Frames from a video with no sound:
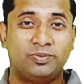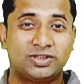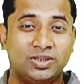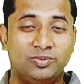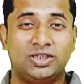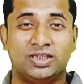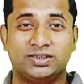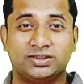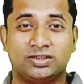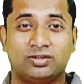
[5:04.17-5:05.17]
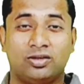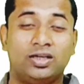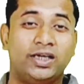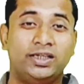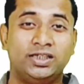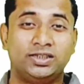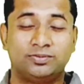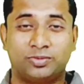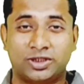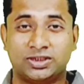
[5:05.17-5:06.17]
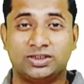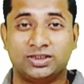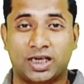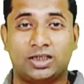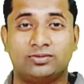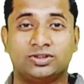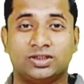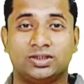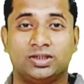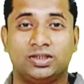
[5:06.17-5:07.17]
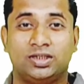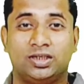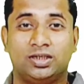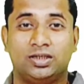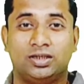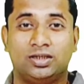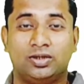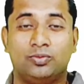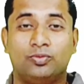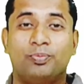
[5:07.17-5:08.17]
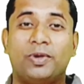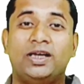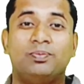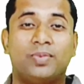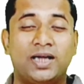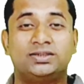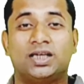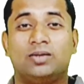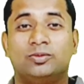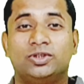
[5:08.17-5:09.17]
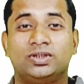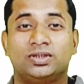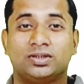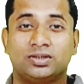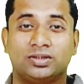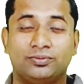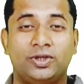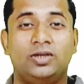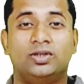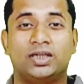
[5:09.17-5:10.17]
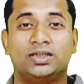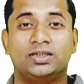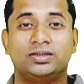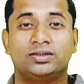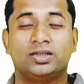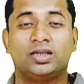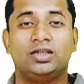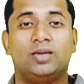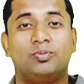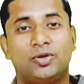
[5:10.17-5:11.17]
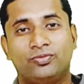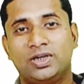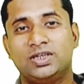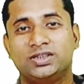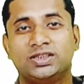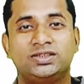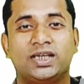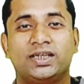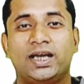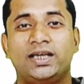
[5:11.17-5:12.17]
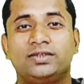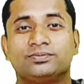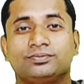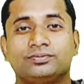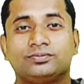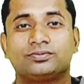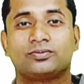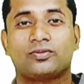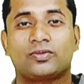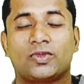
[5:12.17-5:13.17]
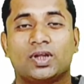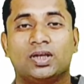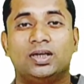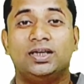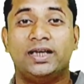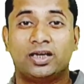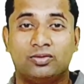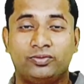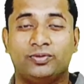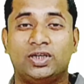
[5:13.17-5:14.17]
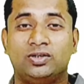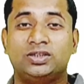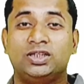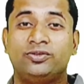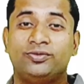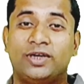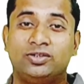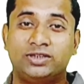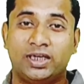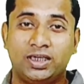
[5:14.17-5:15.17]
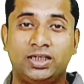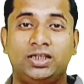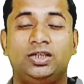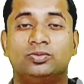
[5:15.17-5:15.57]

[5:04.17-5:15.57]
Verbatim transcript: परसेंट बिजनेसेस हैं और नाइन्टी परसेंट स्टार्टअप्स हैं वो पहले पाँच साल में फेल हो जाते हैं नंबर वन रीज़न इसका क्या है लैक ऑफ रिवेन्यू इतनी रिवेन्यू जनरेट ही नहीं हो